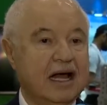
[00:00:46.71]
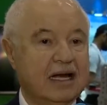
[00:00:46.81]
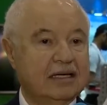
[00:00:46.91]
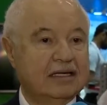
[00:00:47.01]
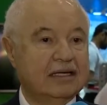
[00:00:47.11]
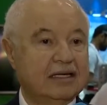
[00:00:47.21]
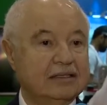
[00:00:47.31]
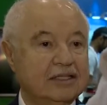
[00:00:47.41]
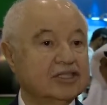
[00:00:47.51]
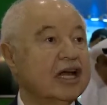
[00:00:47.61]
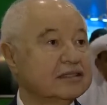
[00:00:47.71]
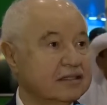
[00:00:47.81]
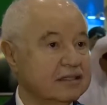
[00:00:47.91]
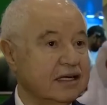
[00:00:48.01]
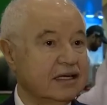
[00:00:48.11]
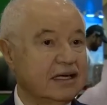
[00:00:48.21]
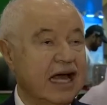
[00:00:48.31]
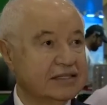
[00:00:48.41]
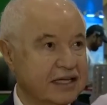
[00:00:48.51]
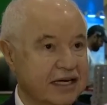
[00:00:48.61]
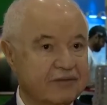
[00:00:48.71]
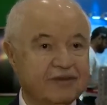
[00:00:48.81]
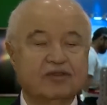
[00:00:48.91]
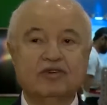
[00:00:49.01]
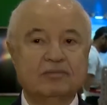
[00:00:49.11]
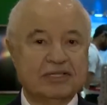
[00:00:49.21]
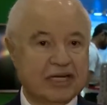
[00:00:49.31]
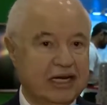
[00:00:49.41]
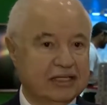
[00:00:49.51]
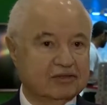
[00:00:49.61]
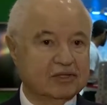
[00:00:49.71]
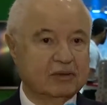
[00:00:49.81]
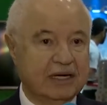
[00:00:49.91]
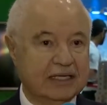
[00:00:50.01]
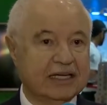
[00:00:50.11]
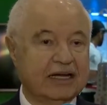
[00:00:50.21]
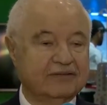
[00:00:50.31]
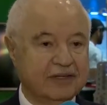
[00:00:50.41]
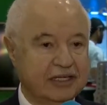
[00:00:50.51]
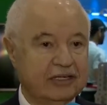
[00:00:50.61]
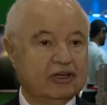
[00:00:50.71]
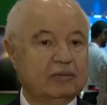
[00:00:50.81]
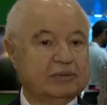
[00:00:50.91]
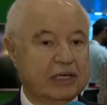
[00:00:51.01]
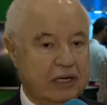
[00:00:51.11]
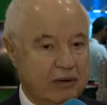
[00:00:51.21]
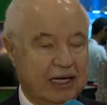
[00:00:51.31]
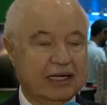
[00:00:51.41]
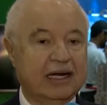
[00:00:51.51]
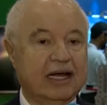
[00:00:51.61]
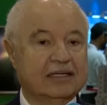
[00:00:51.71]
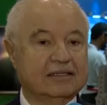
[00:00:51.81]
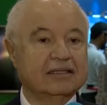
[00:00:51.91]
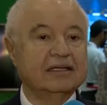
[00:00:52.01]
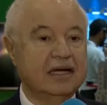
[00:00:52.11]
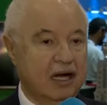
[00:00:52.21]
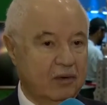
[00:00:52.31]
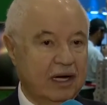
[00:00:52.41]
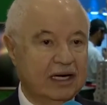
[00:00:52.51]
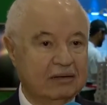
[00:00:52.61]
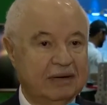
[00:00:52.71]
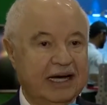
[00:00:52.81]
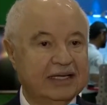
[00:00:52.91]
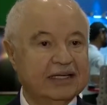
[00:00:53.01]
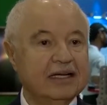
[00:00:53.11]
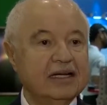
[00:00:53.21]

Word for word: النشاط العسكري في كل مجالاته سواء كان في الهليكوبتر أو على الأرض أو على البحر